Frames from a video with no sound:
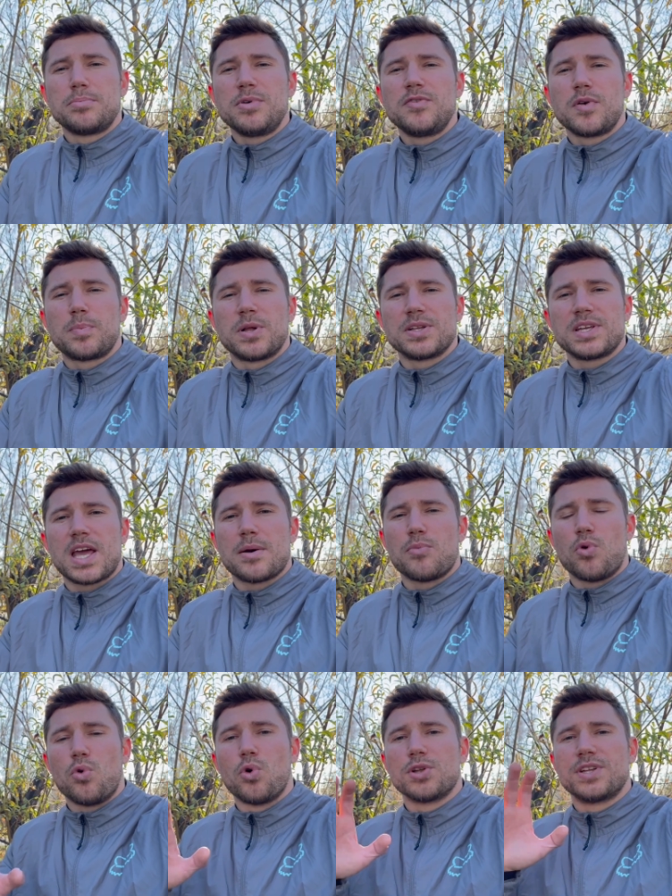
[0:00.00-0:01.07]
мы
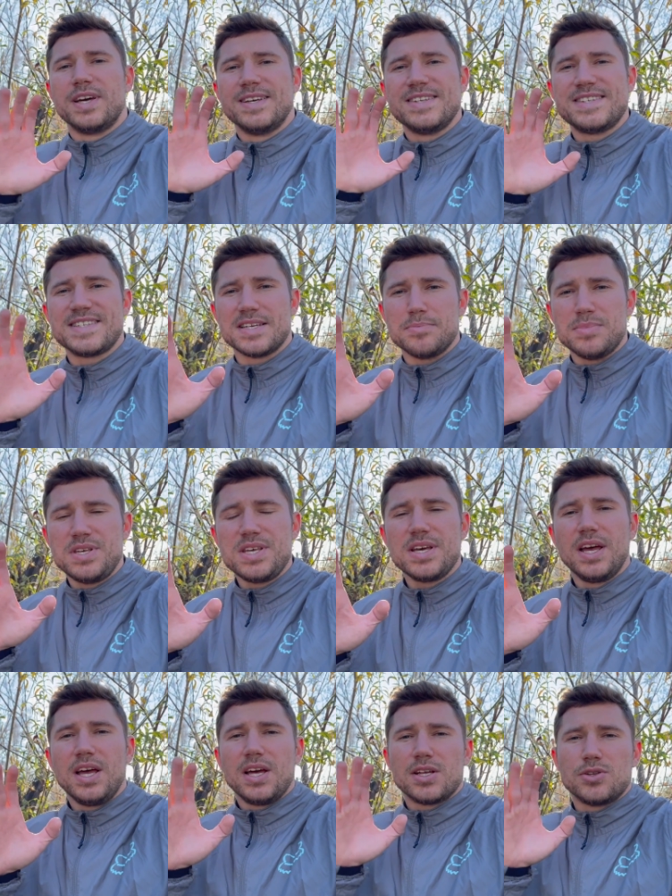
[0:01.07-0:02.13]
выполняем от
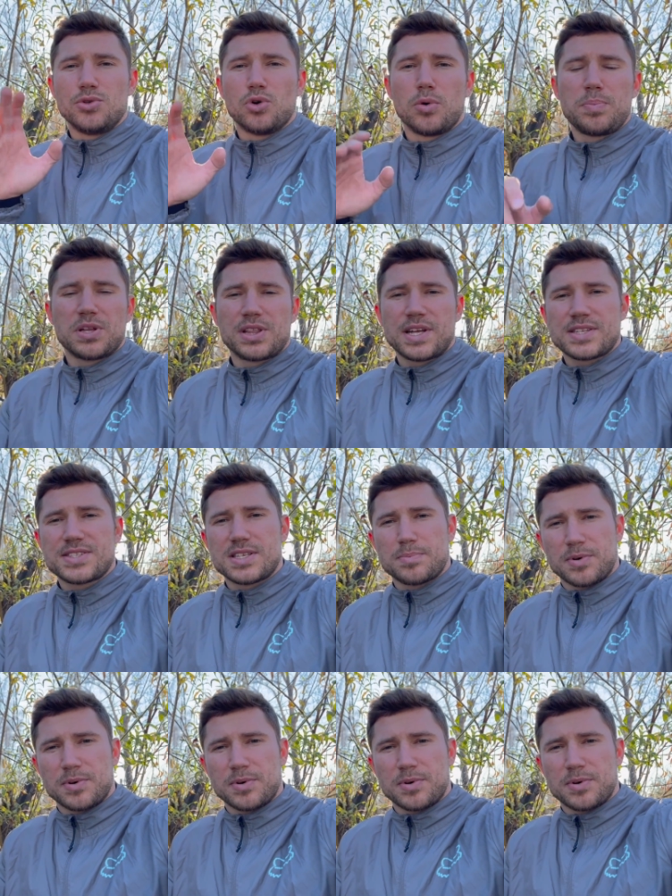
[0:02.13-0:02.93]
7 до 15